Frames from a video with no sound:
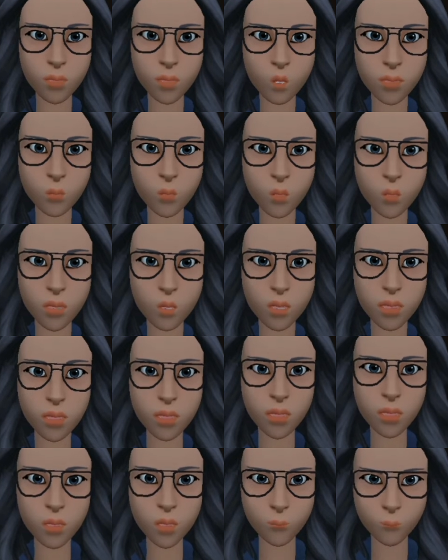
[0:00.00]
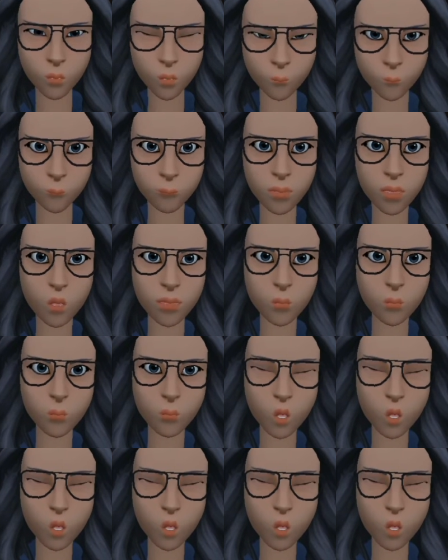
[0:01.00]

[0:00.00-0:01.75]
داخل منزل كبير